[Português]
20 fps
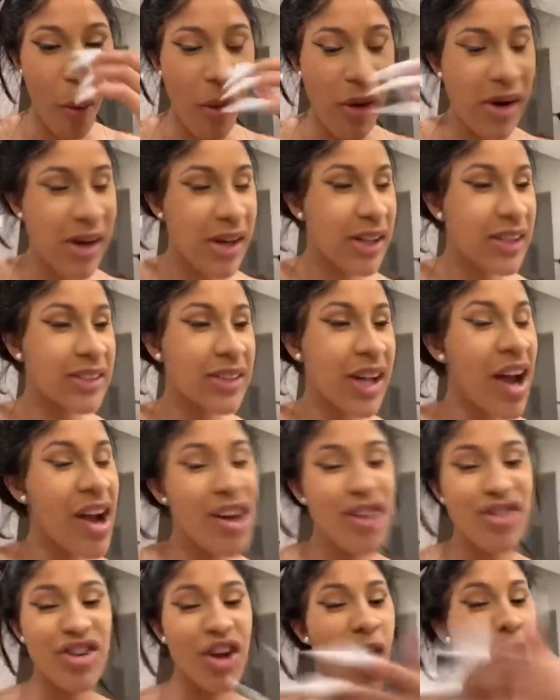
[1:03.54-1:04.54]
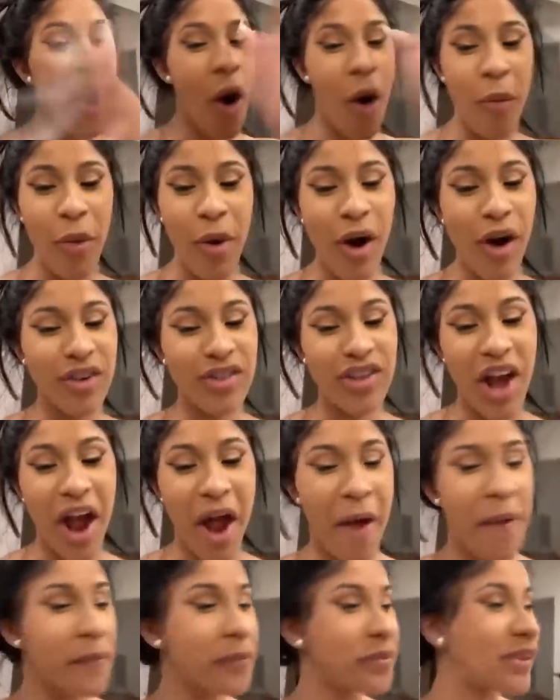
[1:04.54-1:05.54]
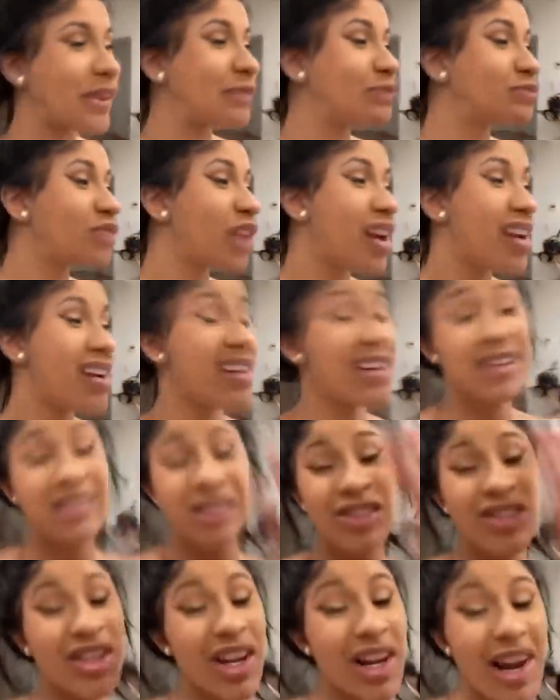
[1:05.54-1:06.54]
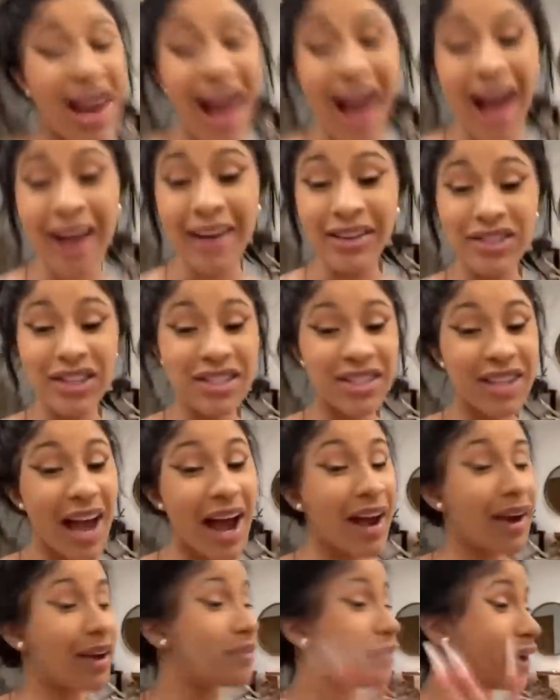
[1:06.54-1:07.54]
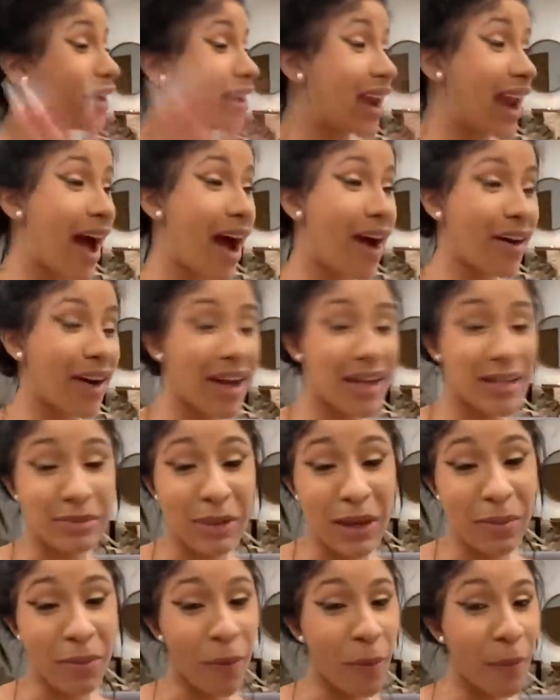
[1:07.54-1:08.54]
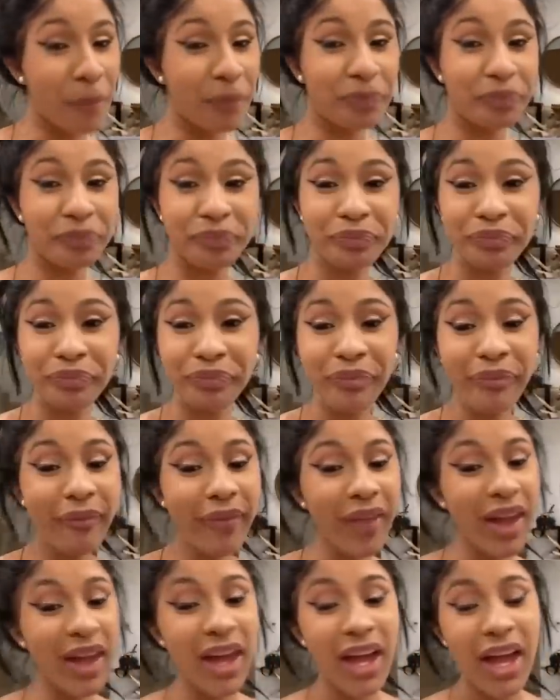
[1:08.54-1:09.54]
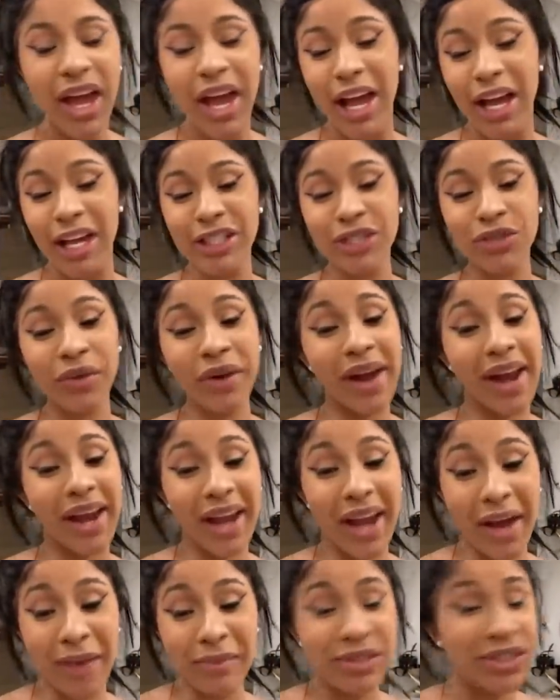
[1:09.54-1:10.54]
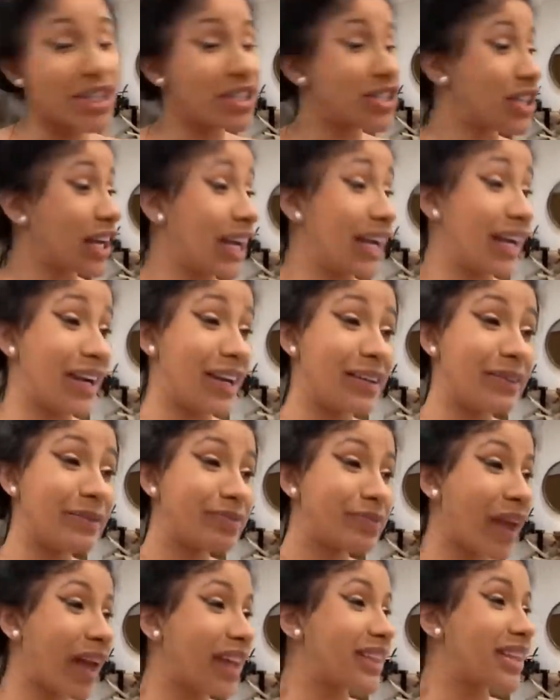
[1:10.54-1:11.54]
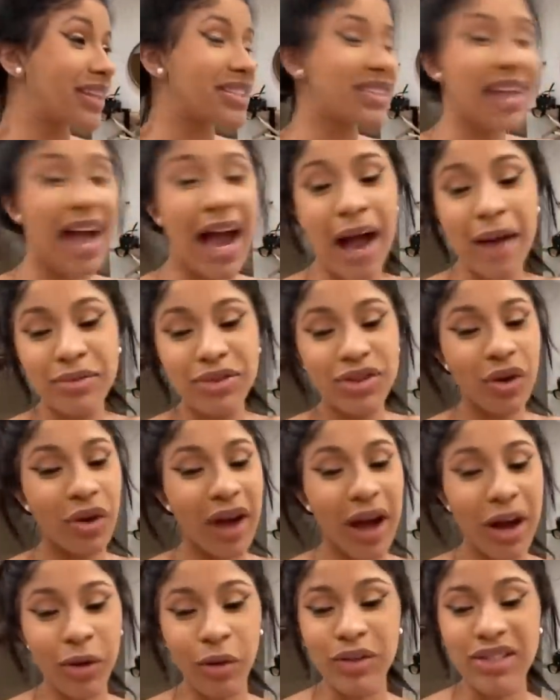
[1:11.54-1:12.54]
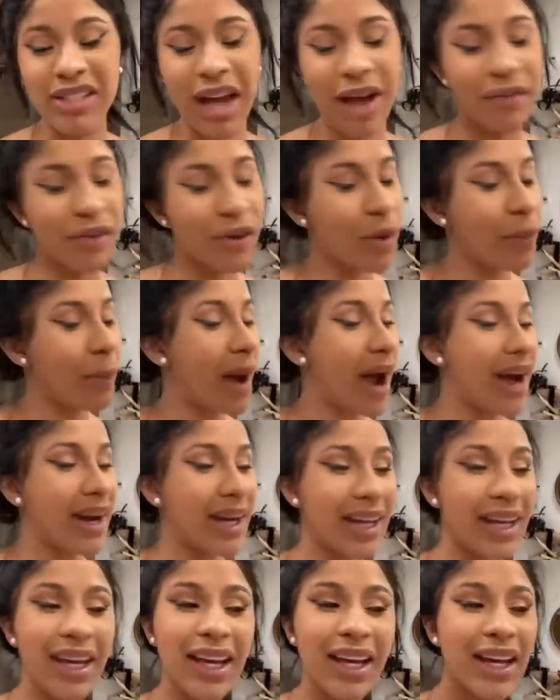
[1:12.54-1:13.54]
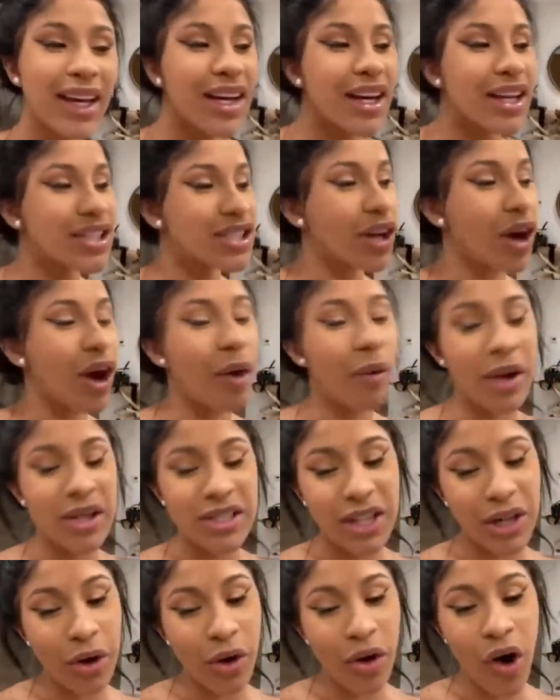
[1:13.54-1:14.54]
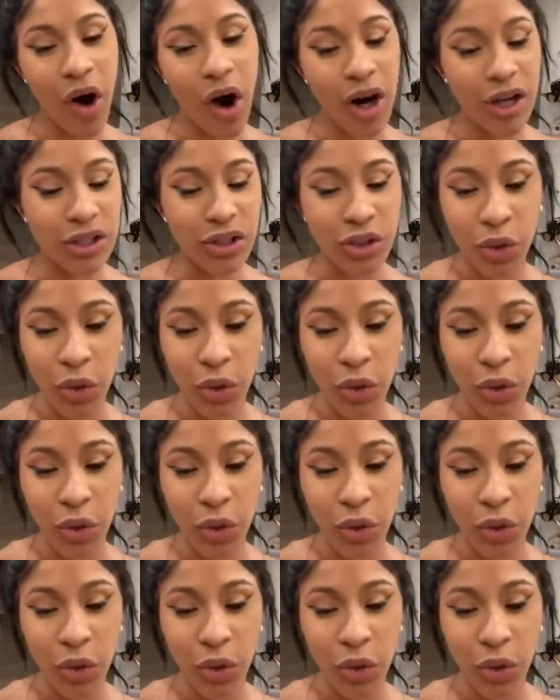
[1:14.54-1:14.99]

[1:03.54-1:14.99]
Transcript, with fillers: Eu vou fingir que eu caio nessa. Tu ficou foi toda inchada, feia, gorda. Com medo de não darem like na foto porque tu tava toda esculhambada, feia, estranha. E aí tá usando isso de